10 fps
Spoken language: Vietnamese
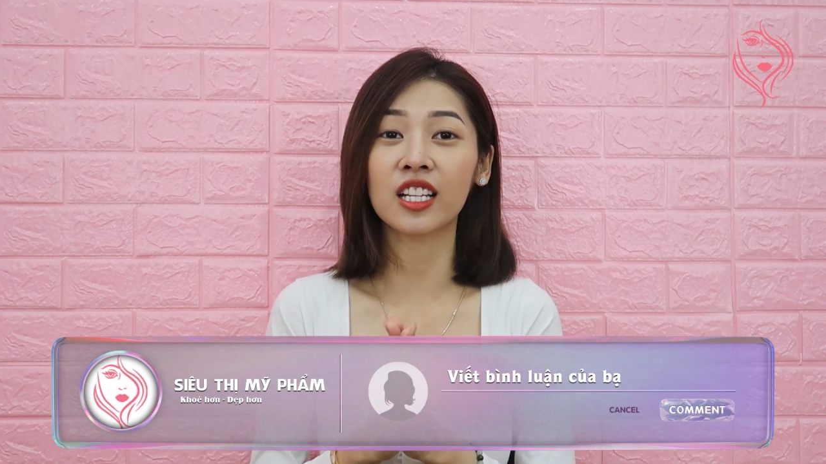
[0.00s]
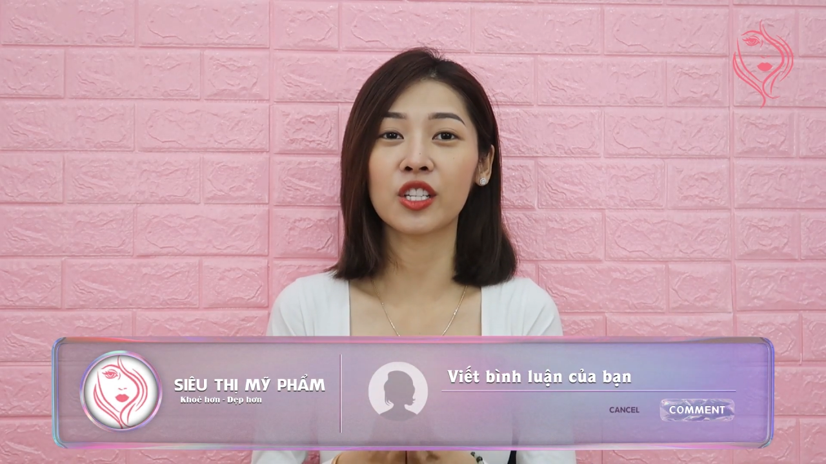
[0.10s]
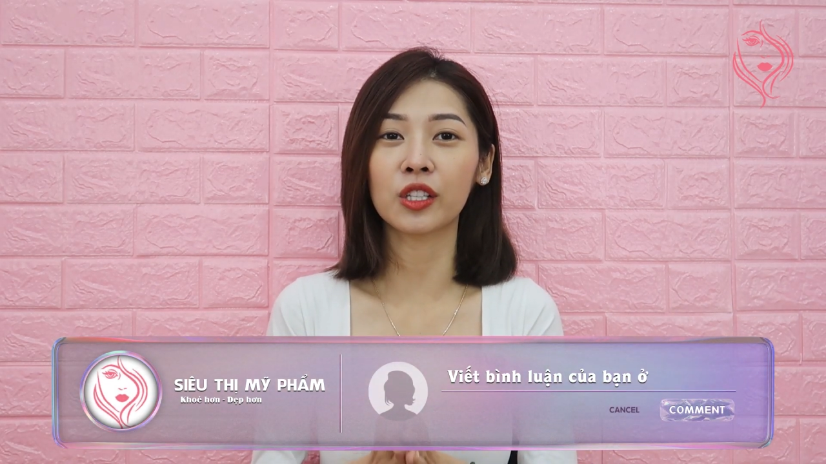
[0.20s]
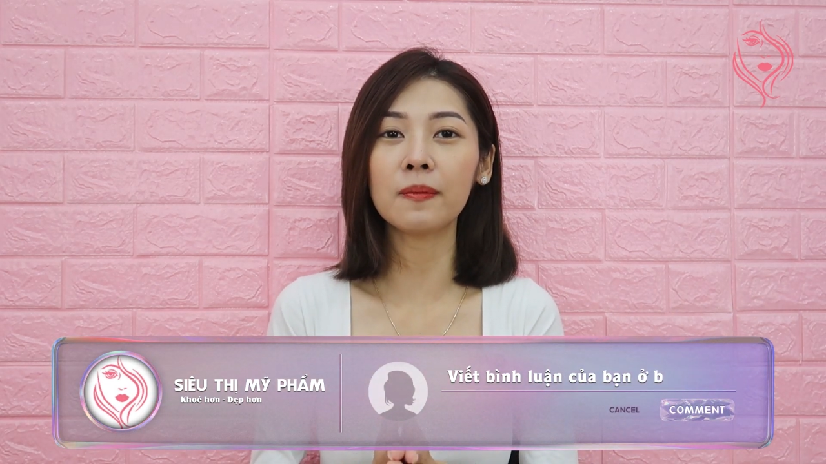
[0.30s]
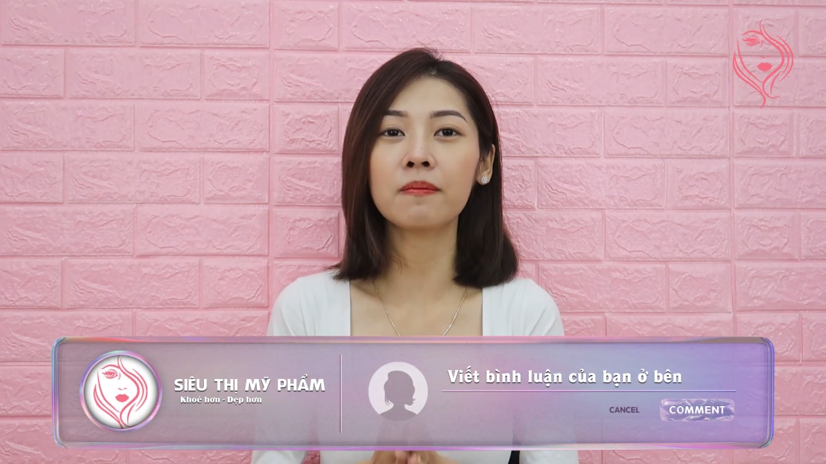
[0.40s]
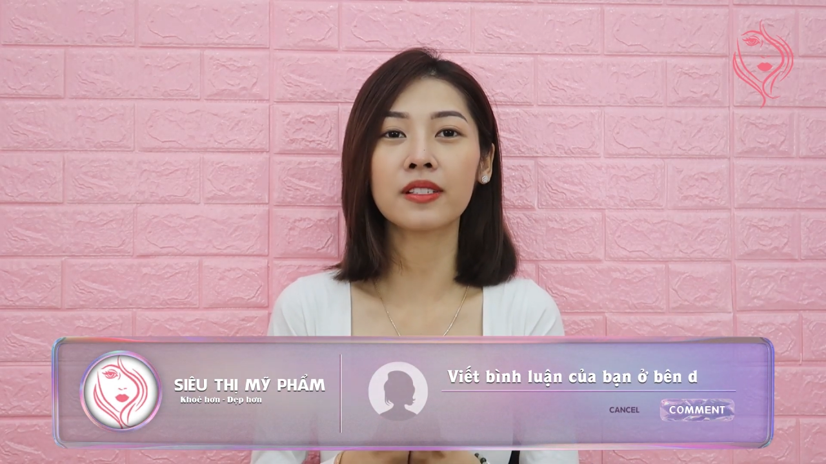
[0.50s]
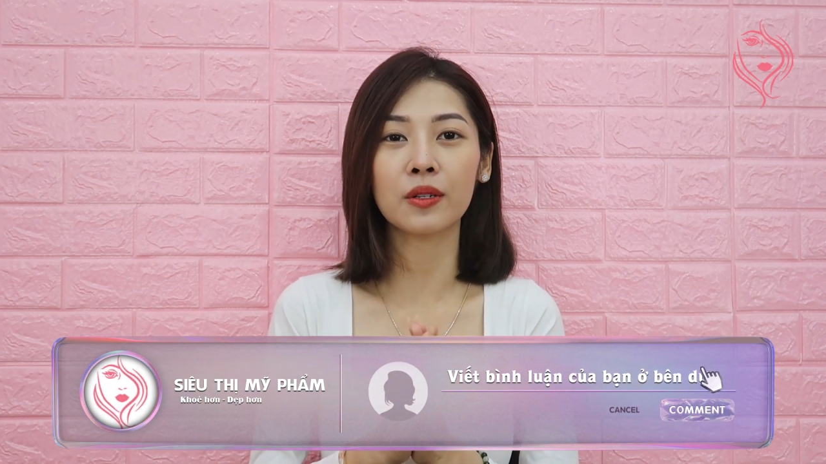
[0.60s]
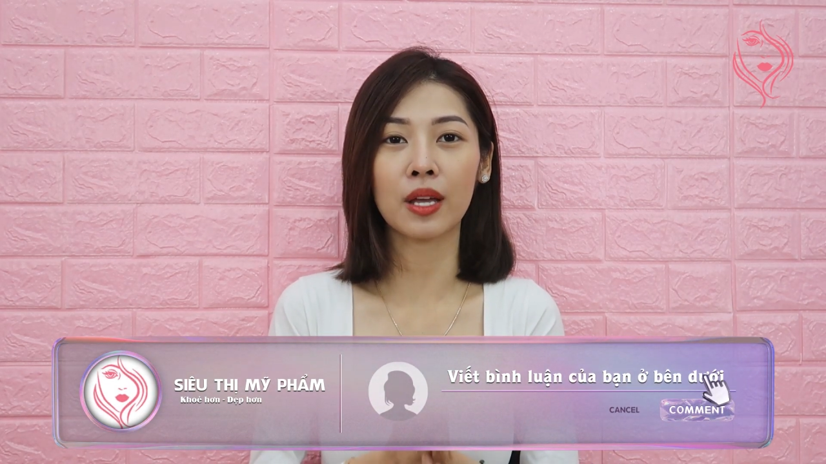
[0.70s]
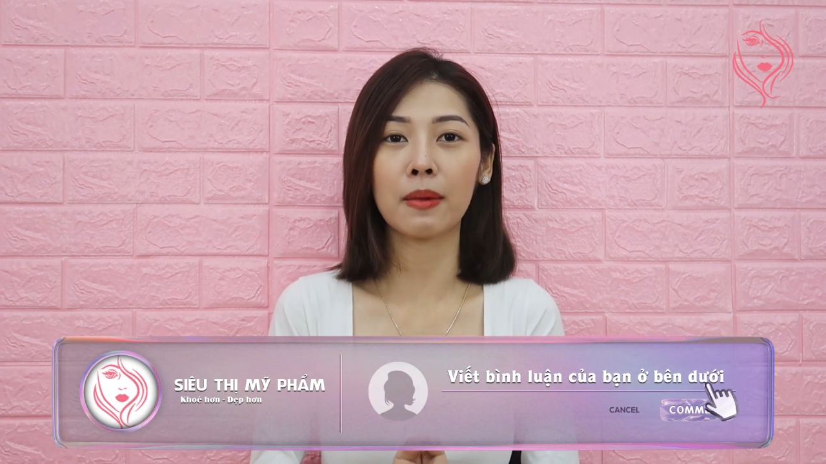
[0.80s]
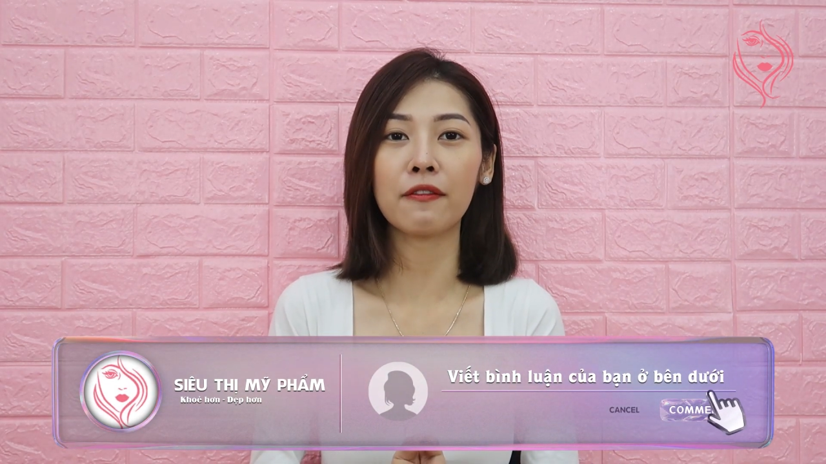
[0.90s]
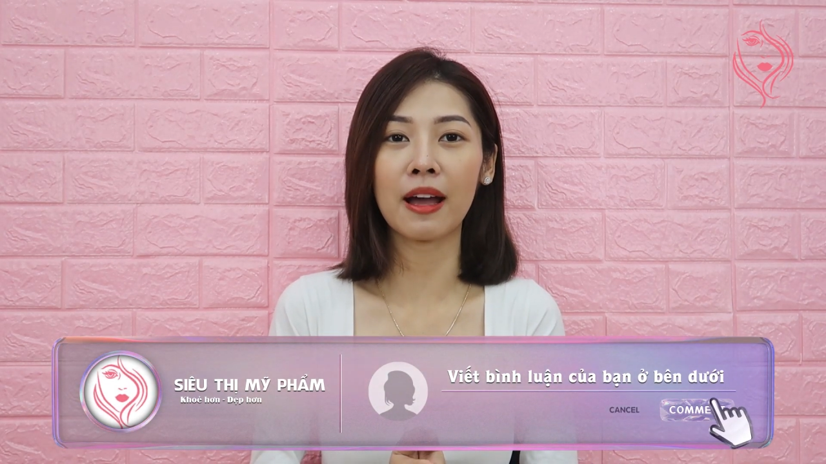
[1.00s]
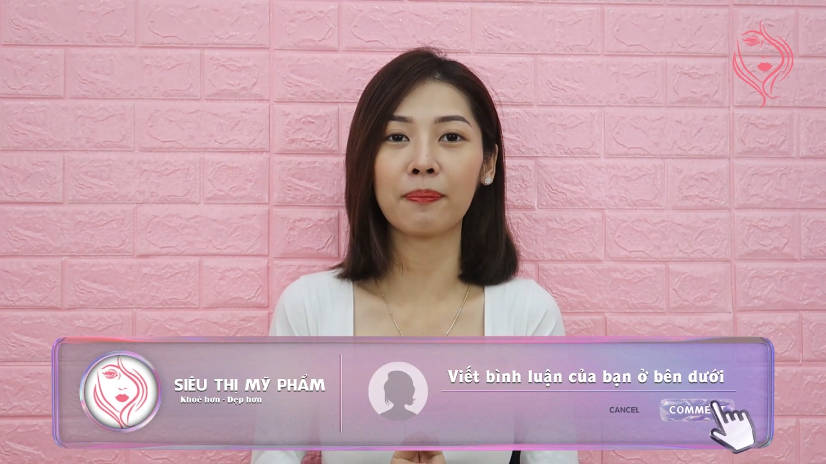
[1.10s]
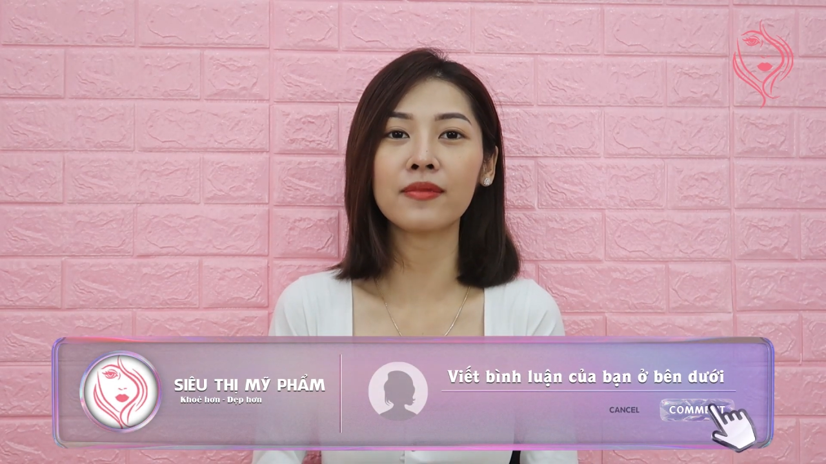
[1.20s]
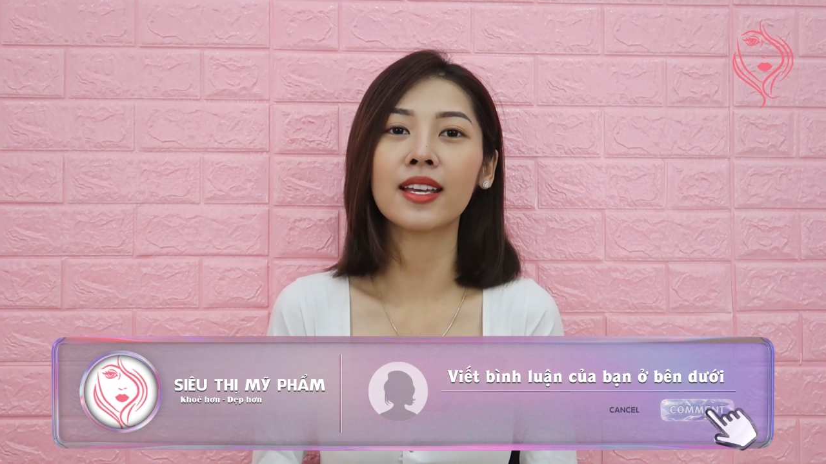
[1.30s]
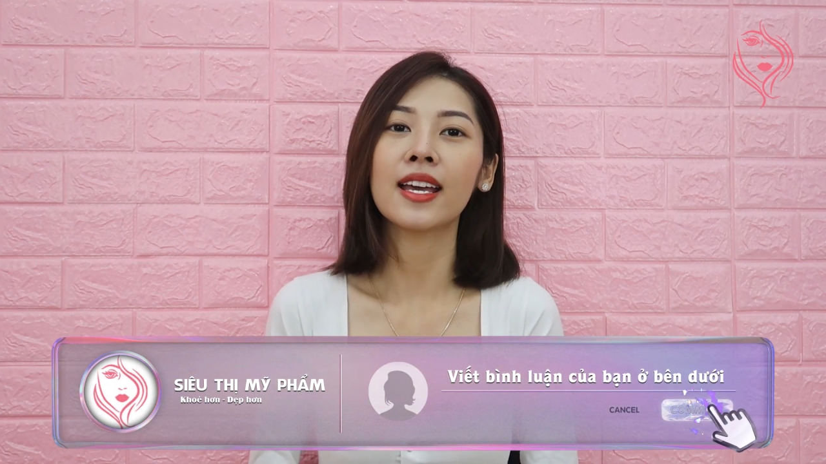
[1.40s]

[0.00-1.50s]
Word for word: kênh youtube siêu thị mỹ phẩm